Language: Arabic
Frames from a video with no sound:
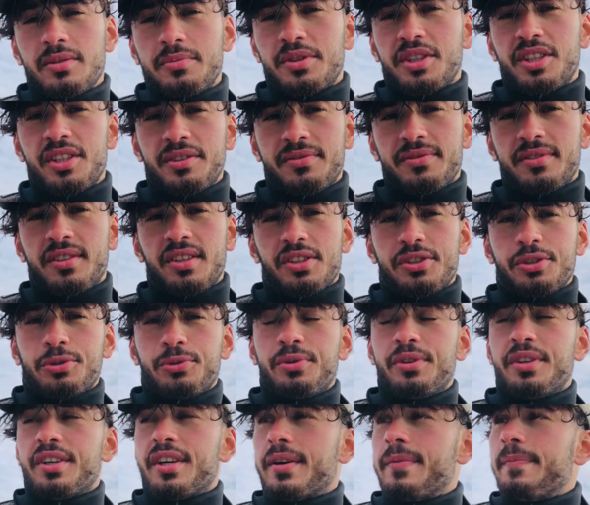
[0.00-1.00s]
نمشي نفطر
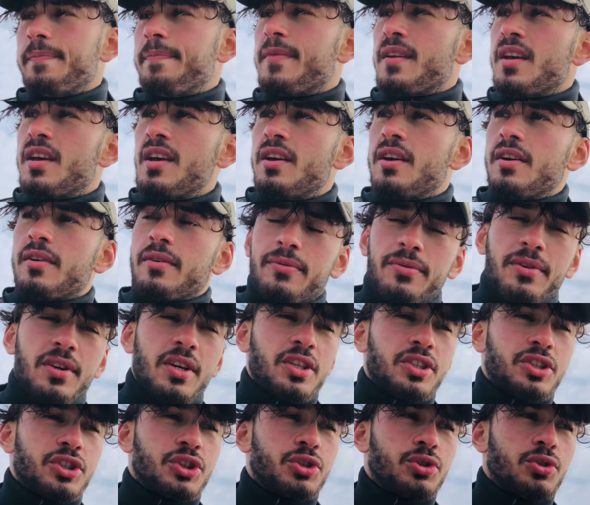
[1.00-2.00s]
شويه
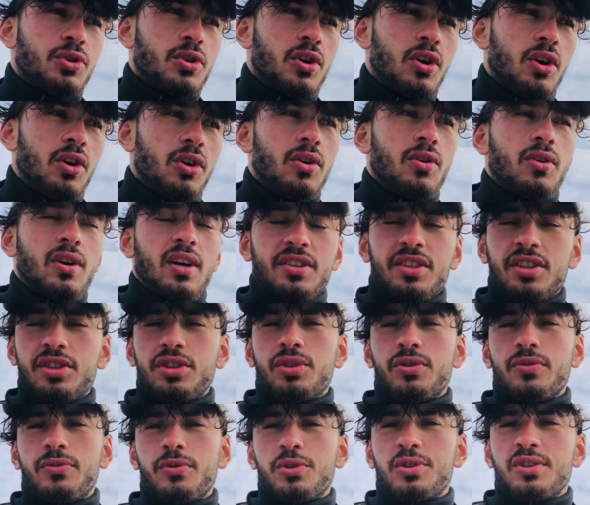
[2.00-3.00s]
فيا الجوع وغادي
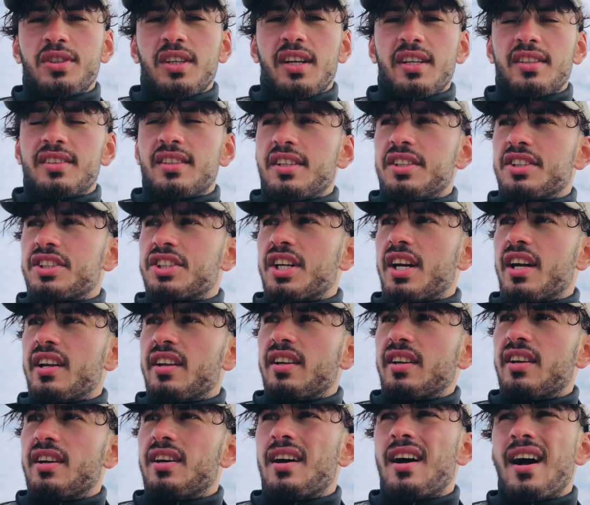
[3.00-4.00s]
تشوفوا حتى الغدا ان شاء
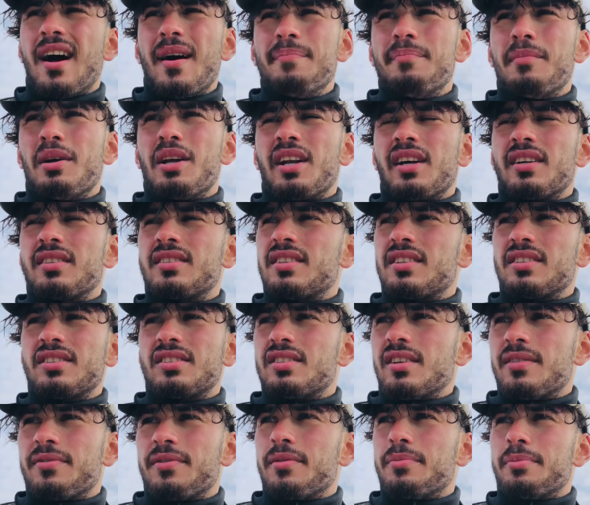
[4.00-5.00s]
الله اما الغطيس
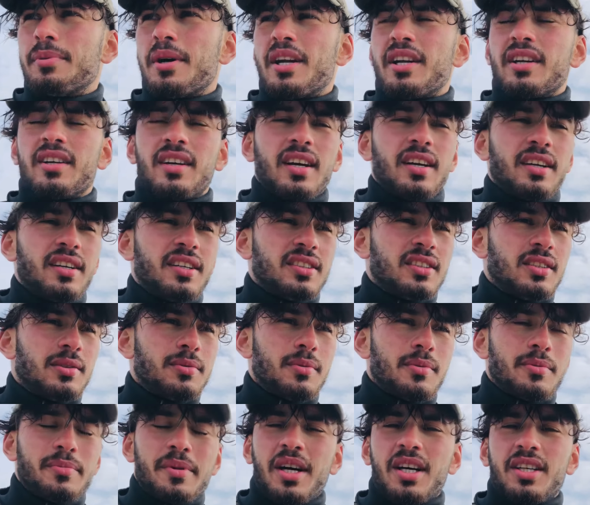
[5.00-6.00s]
صافي بارك عليا دابا
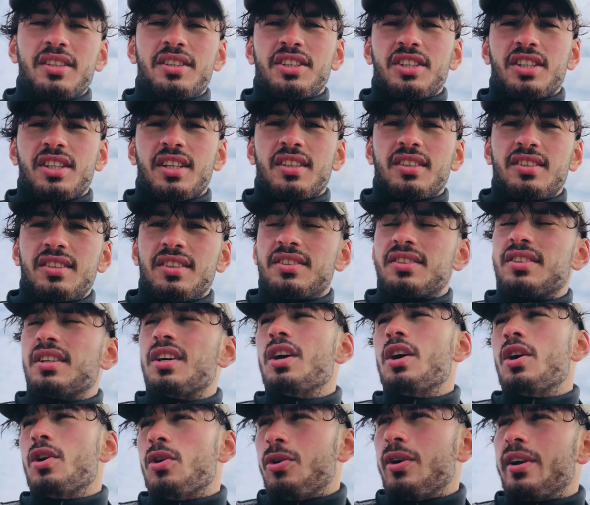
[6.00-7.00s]
ما غاديش نغطس
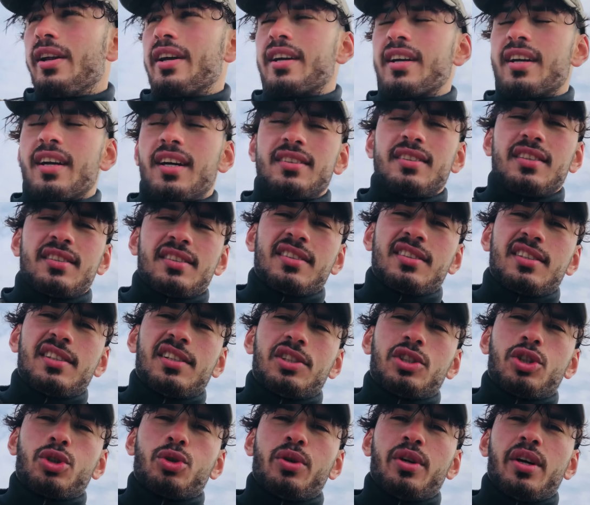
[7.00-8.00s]
ولكن غادي
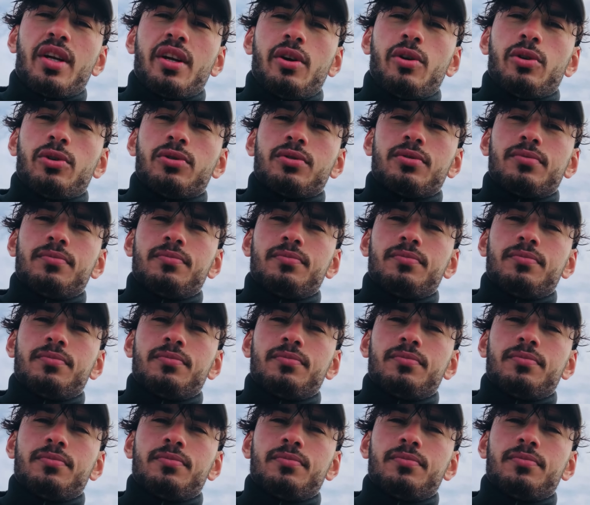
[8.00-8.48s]
نصيد شويه الحوت